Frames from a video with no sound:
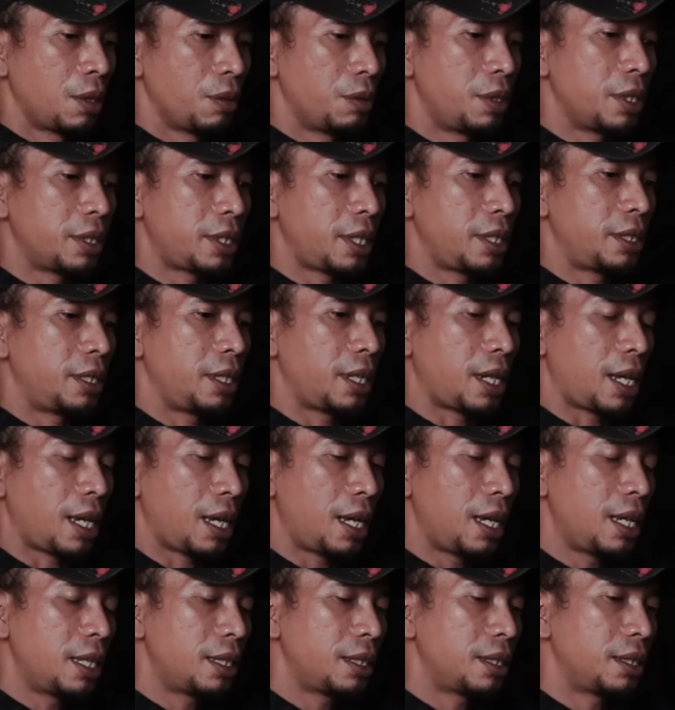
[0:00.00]
Udah saya
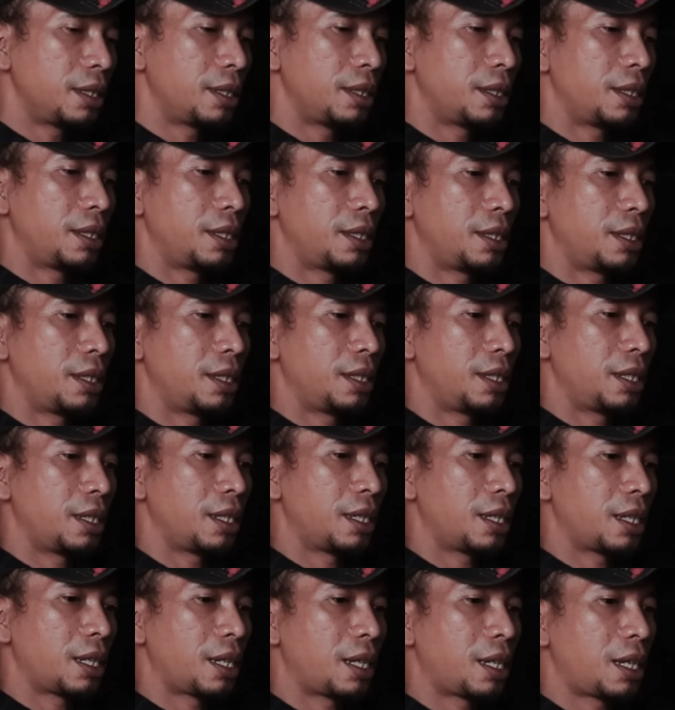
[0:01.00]
istirahat,
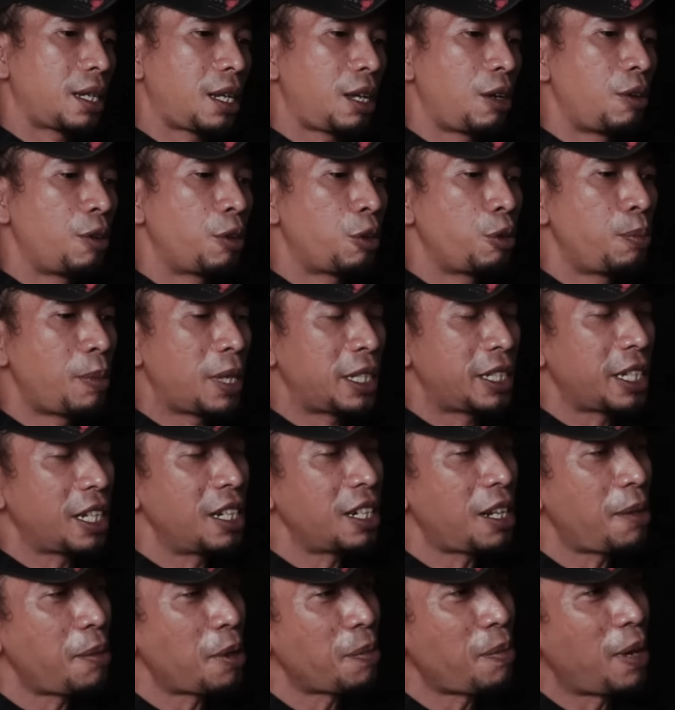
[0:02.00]
kalau rumah saya kan
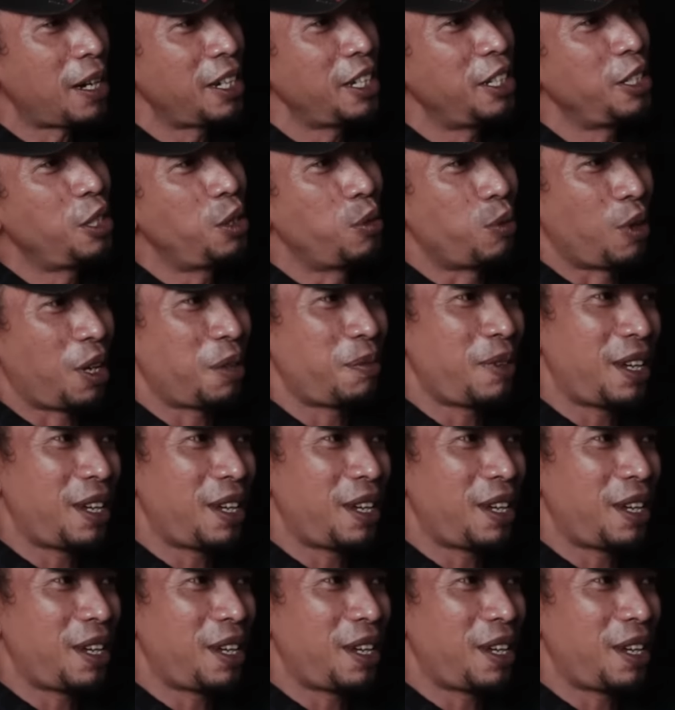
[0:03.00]
kamar mandi di luar